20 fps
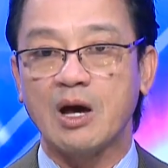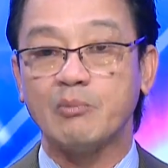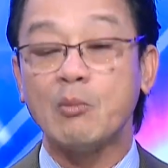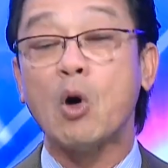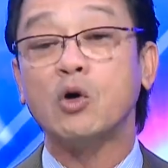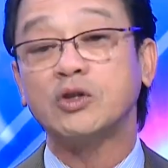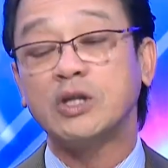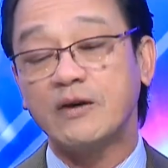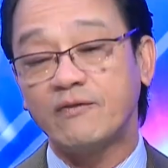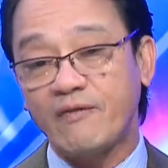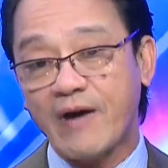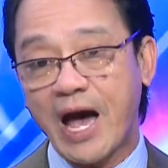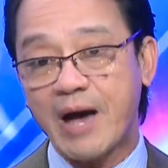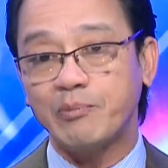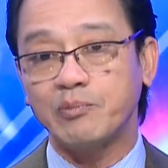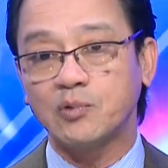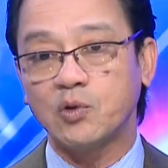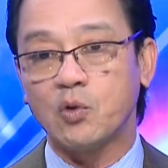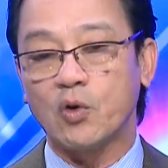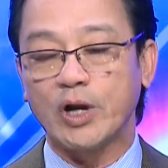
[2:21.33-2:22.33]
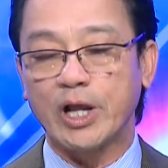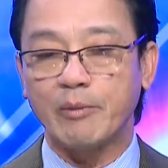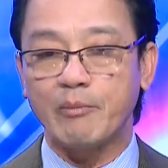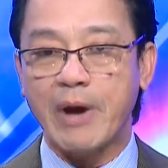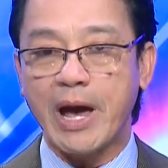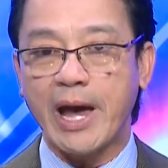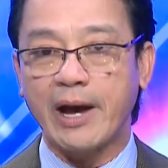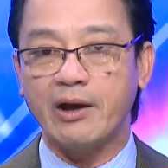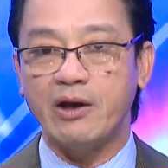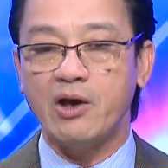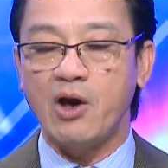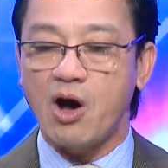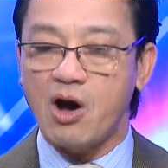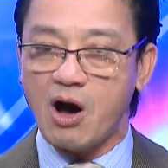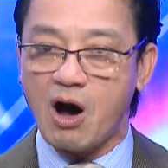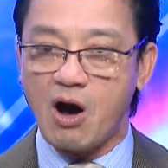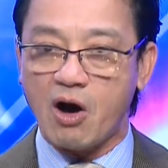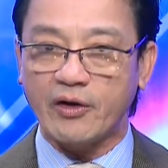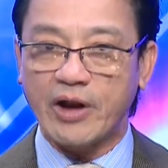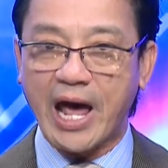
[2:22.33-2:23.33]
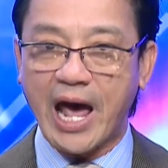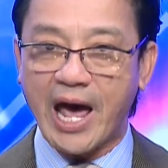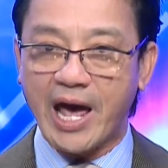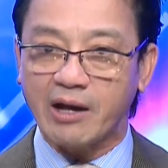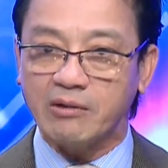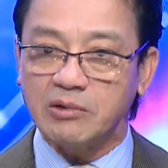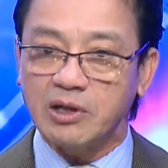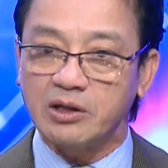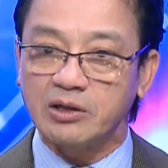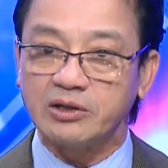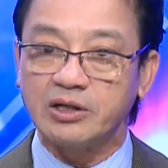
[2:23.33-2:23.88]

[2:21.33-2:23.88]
bộ tư pháp của liên bang họ đã